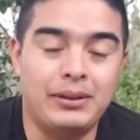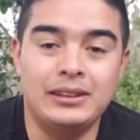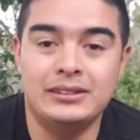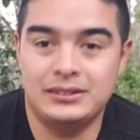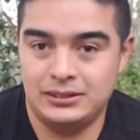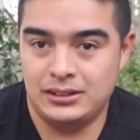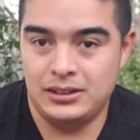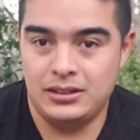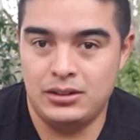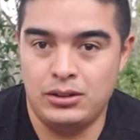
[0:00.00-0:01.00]
Daban
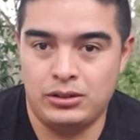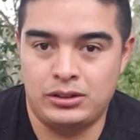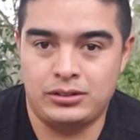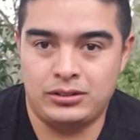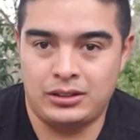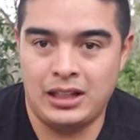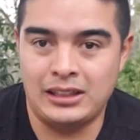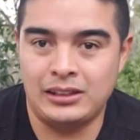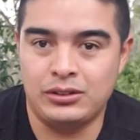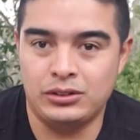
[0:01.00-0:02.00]

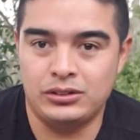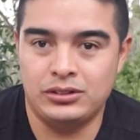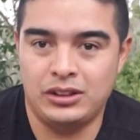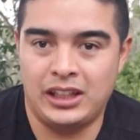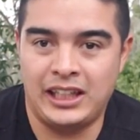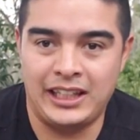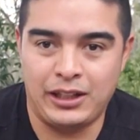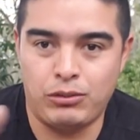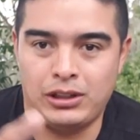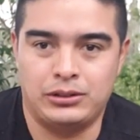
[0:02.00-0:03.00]
los clásicos
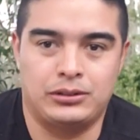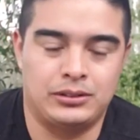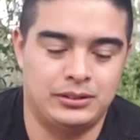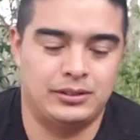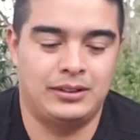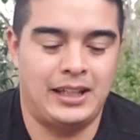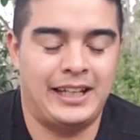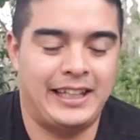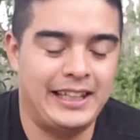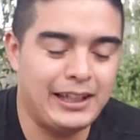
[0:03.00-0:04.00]
jiricuazos.
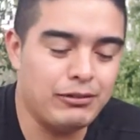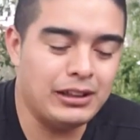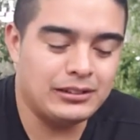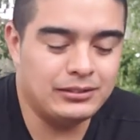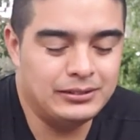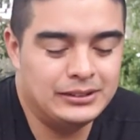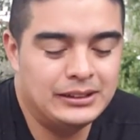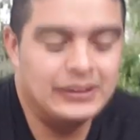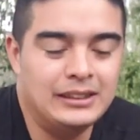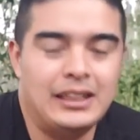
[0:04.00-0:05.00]
El
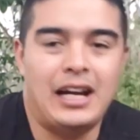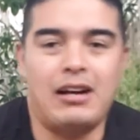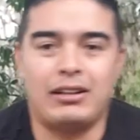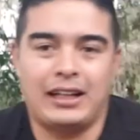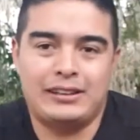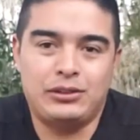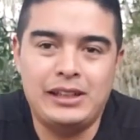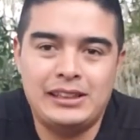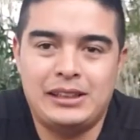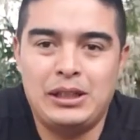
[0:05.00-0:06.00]
jiricuazo,
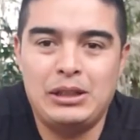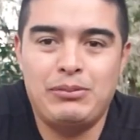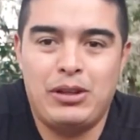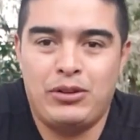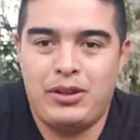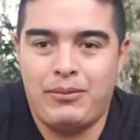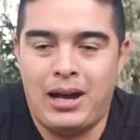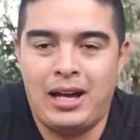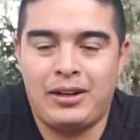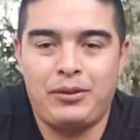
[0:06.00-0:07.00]
aunque suene así
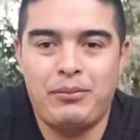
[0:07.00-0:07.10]
medio de